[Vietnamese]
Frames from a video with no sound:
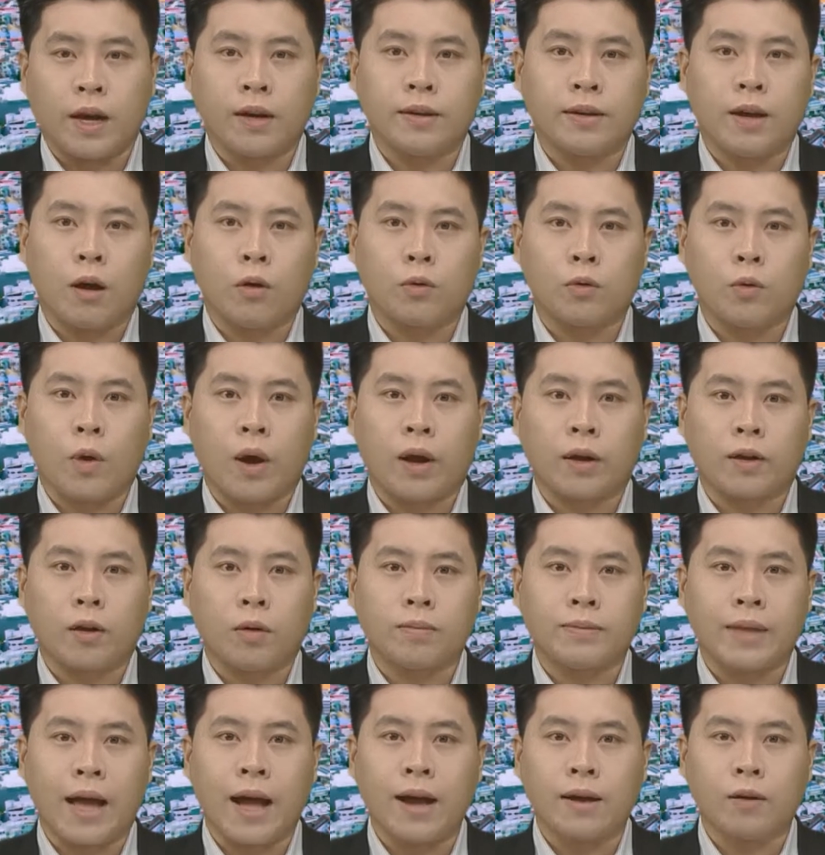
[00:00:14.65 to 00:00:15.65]
dẫn đầu đoàn
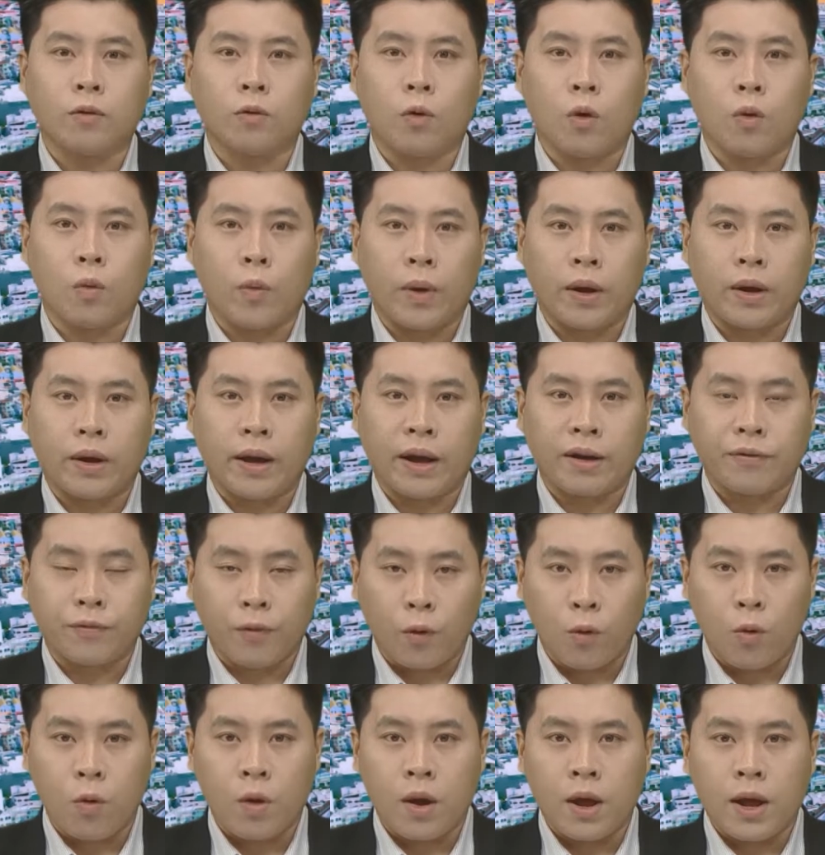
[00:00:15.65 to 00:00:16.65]
công tác của huyện An
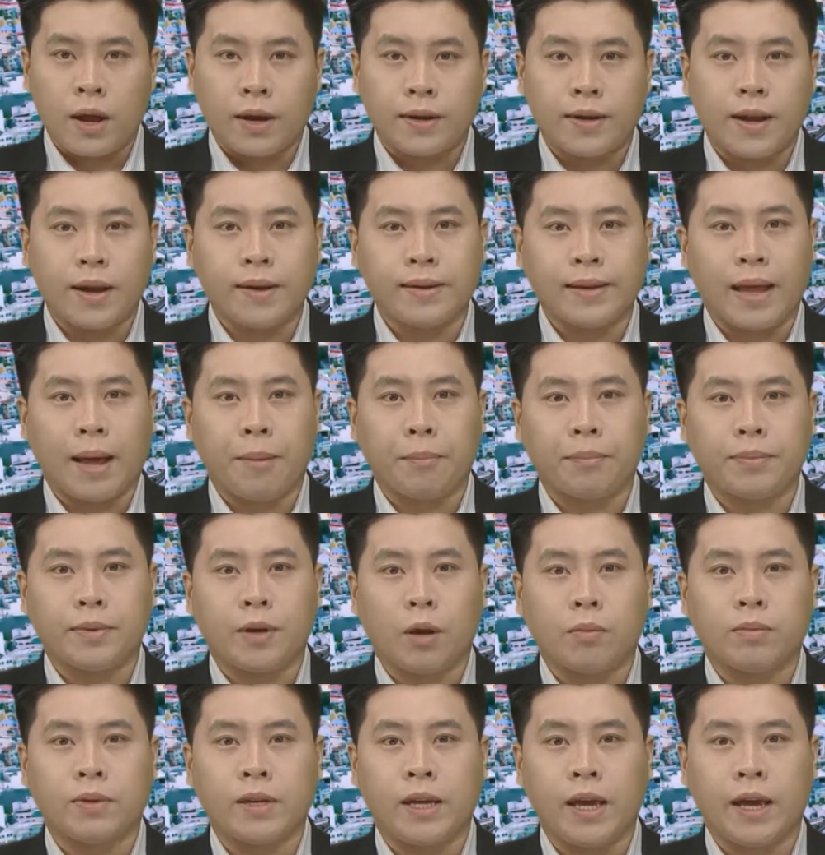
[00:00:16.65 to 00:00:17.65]
Phú đến
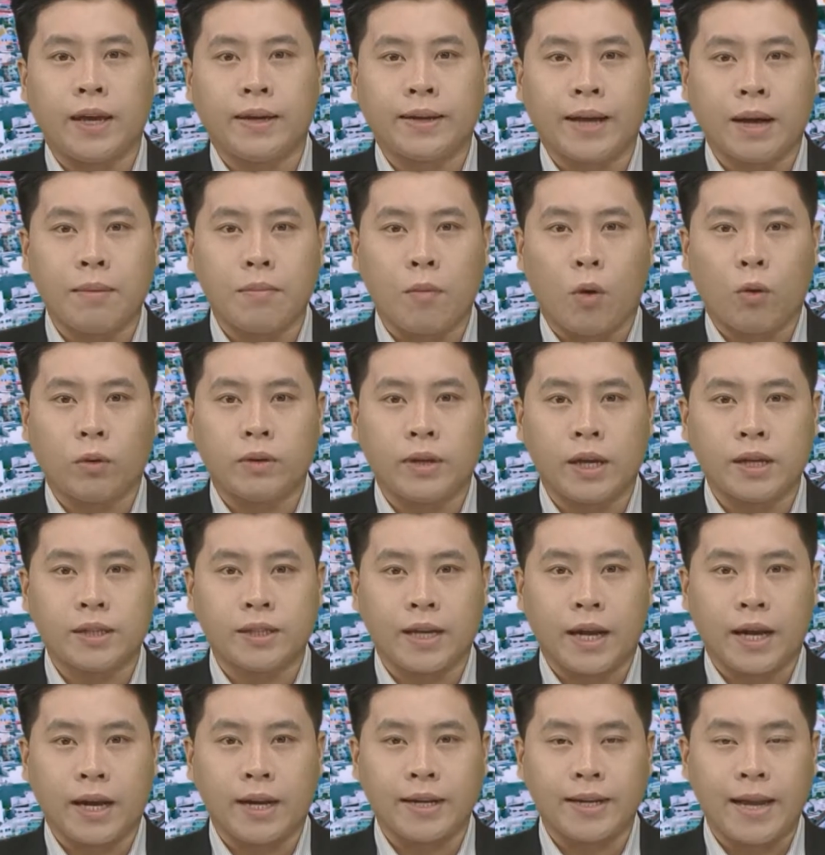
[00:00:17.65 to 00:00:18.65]
thăm động viên cán bộ
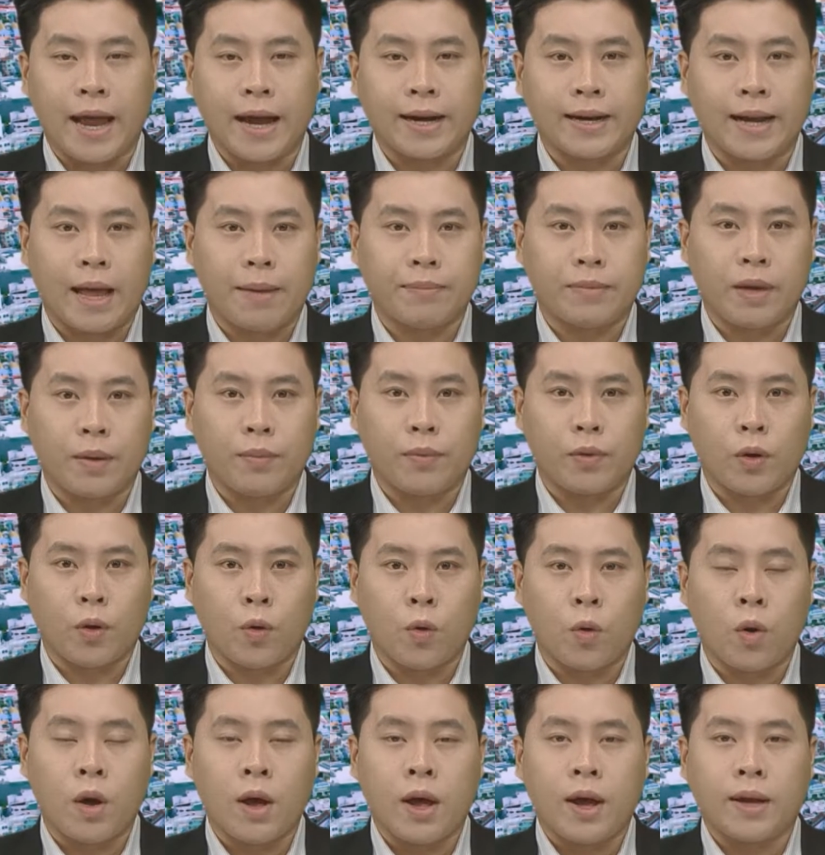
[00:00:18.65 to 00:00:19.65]
chiến sĩ đang làm nhiệm
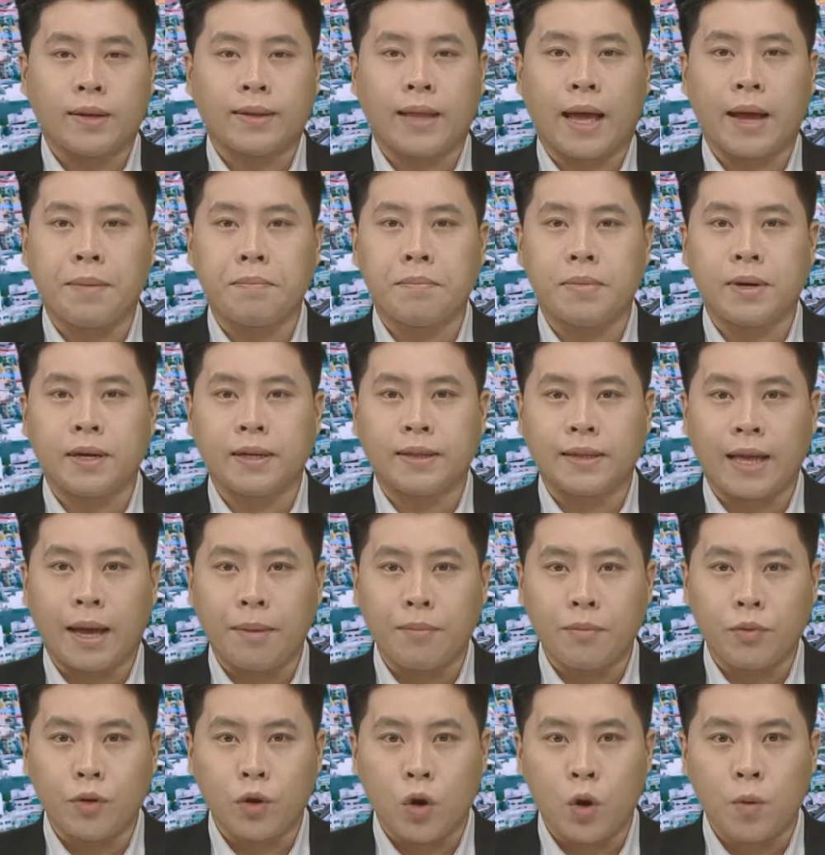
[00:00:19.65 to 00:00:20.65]
vụ tại mười
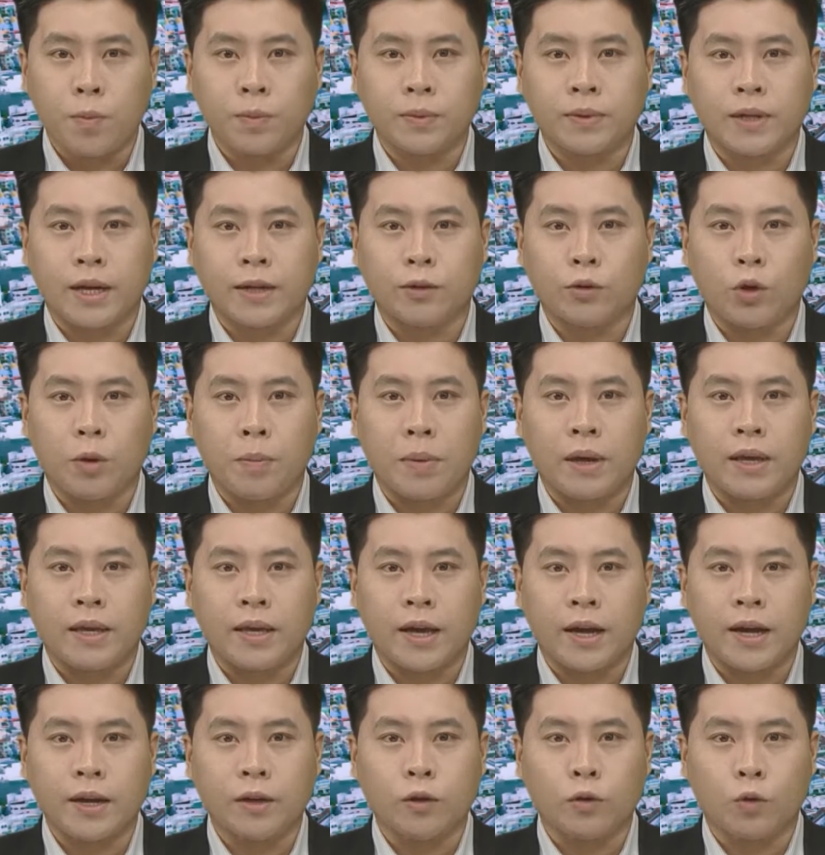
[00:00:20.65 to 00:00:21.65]
tám chốt trên tuyến biên
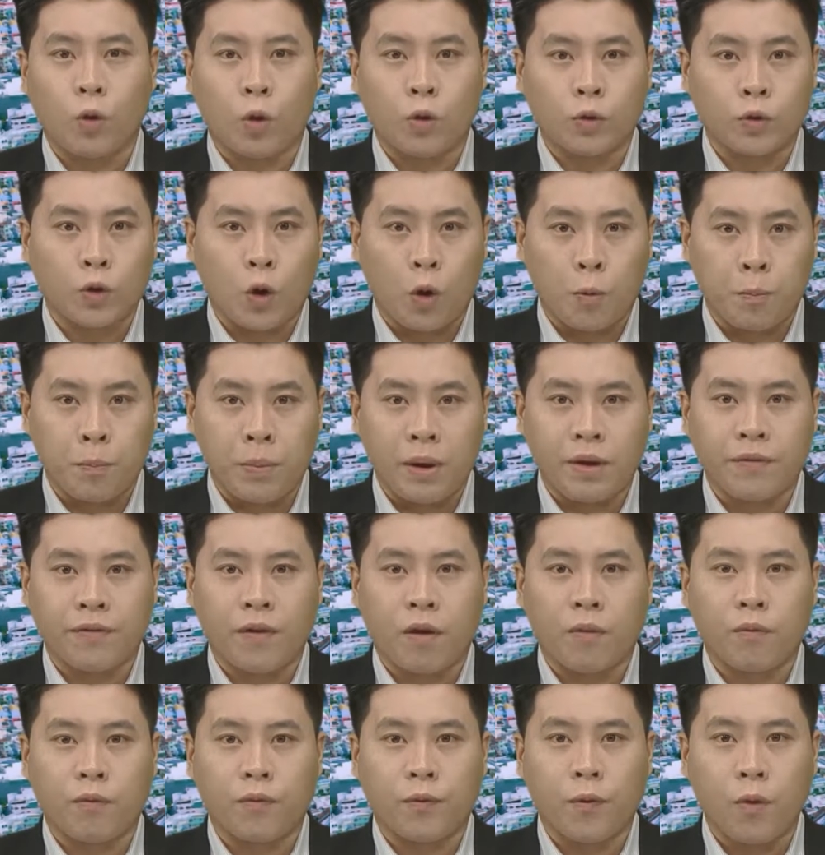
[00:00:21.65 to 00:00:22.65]
giới thuộc đồn biên
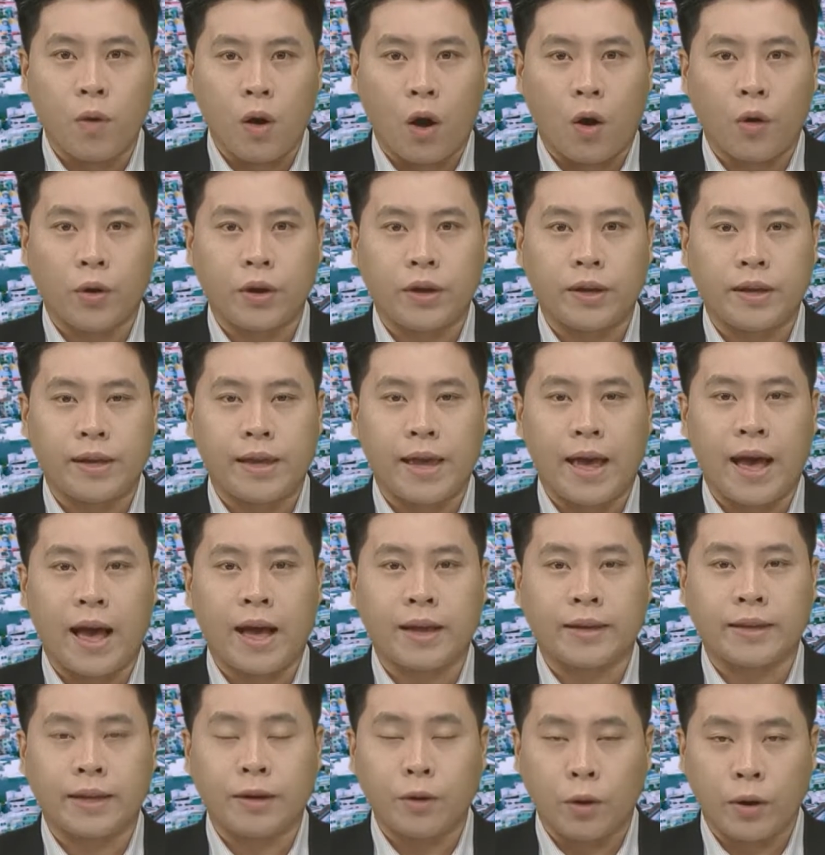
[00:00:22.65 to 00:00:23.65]
phòng Phú Hội
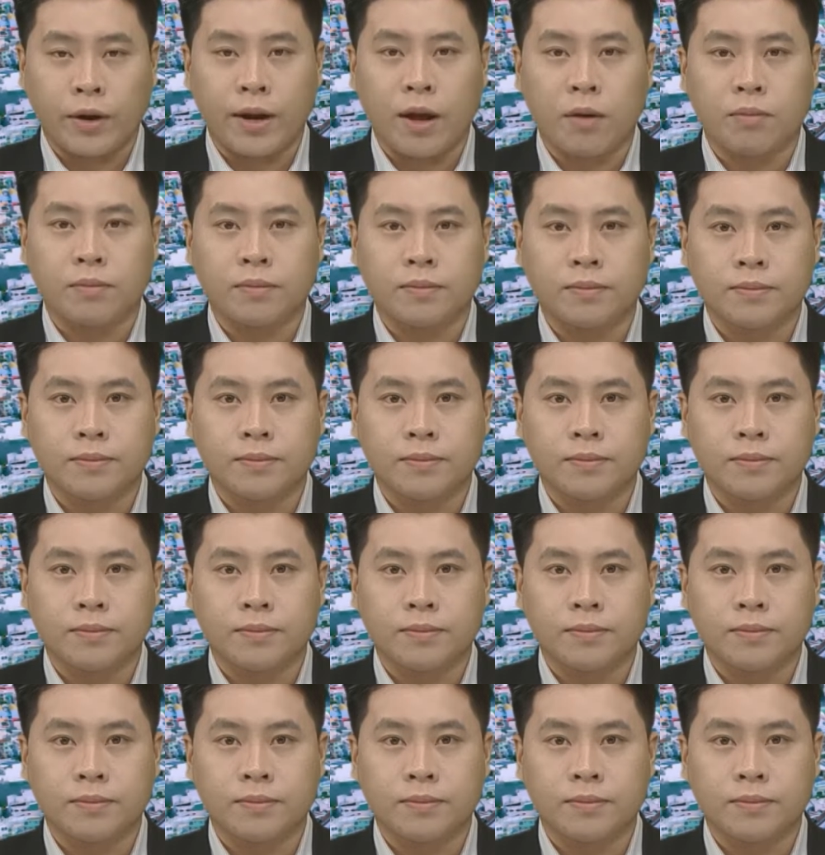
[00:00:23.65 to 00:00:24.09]
và Vĩnh Hội Đông.